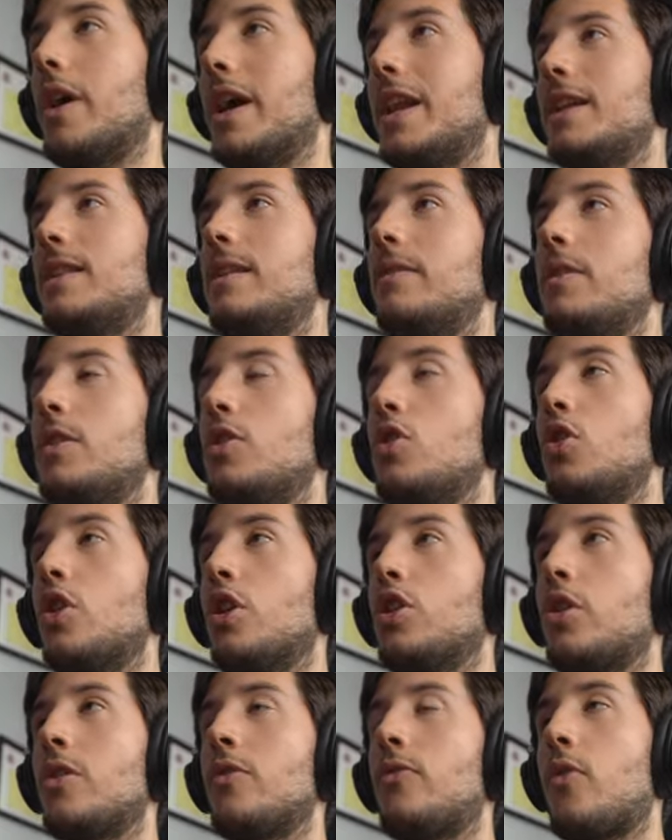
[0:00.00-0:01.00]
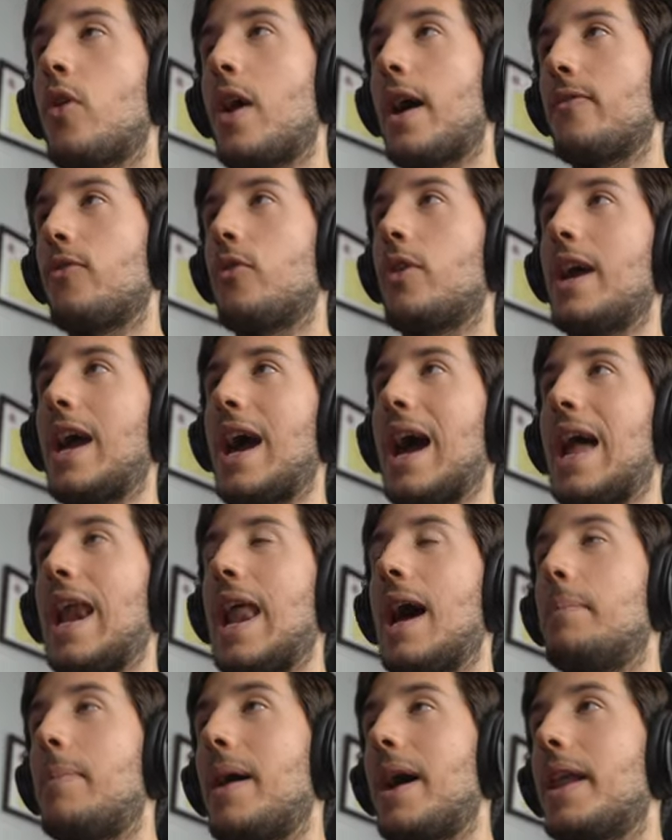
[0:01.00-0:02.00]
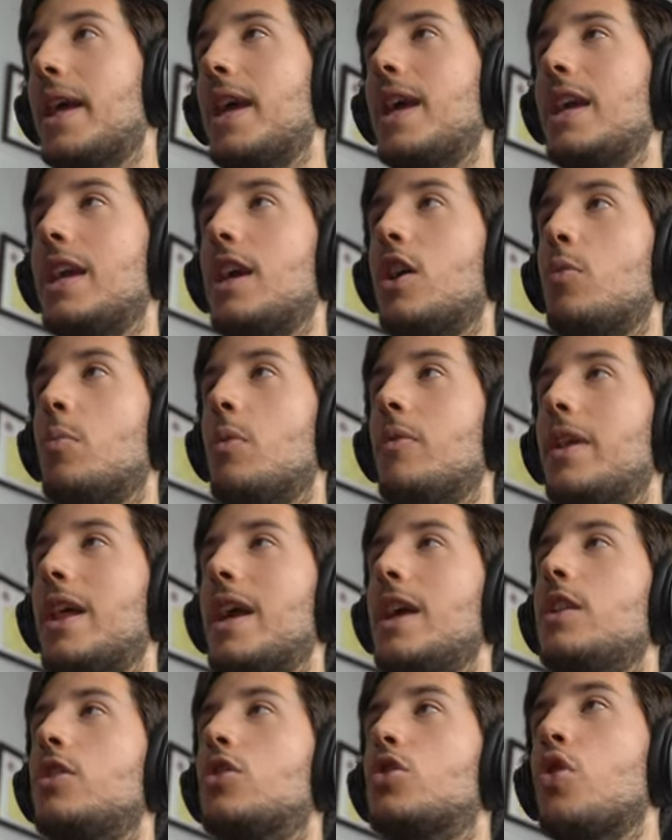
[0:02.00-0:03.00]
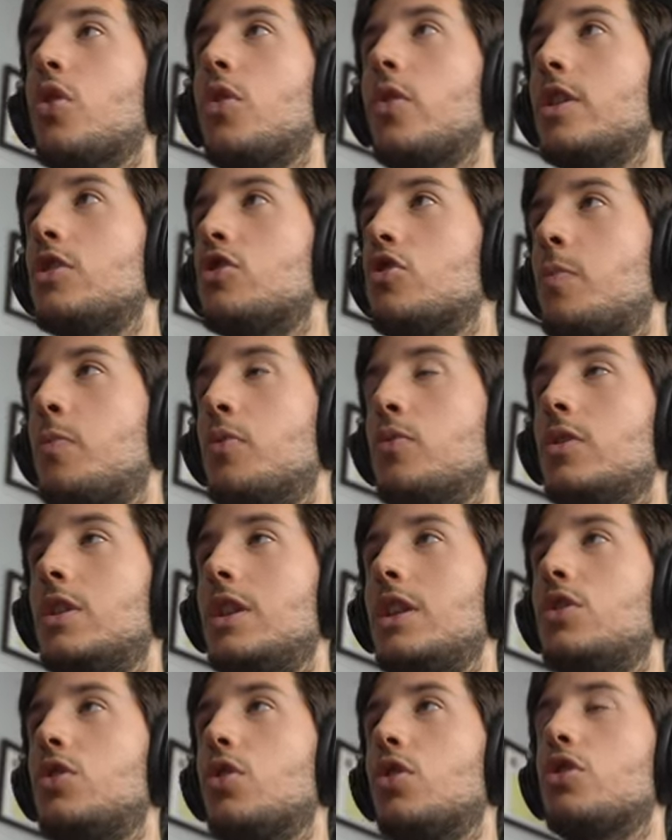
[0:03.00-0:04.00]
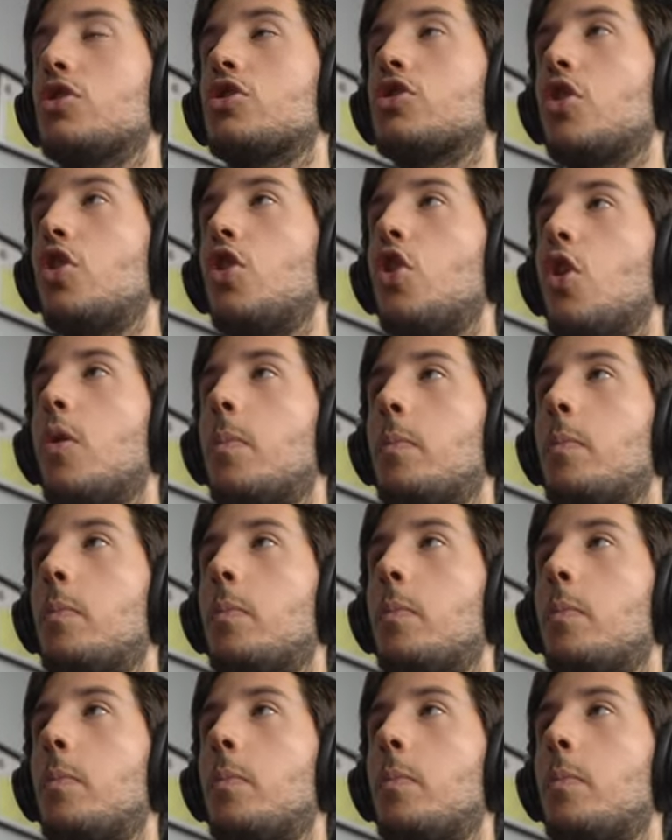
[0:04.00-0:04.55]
en este vídeo lo que estoy enfocando es a la pared y como veréis todos esos puntitos son los